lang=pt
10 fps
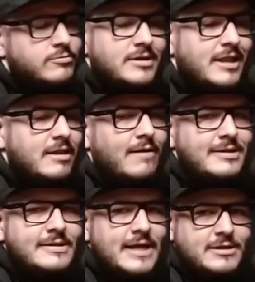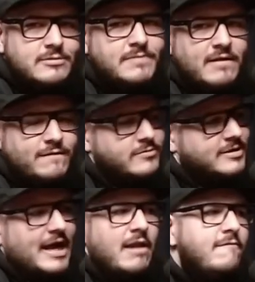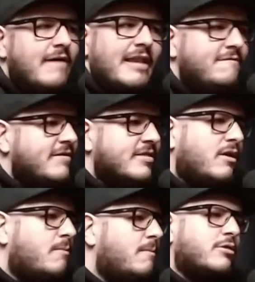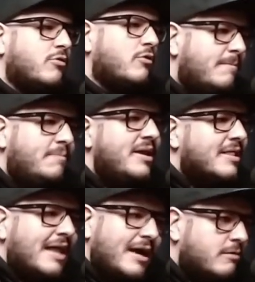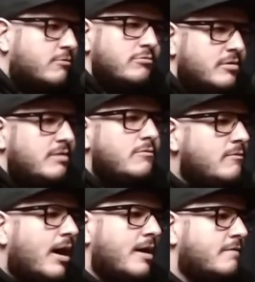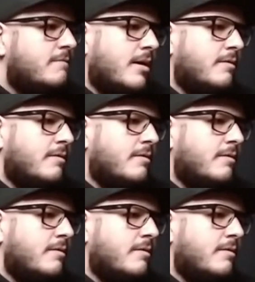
Não tinha nem o alicerce do prédio. Falei, os caras não vai levantar uma torre e pintar e tudo em um ano,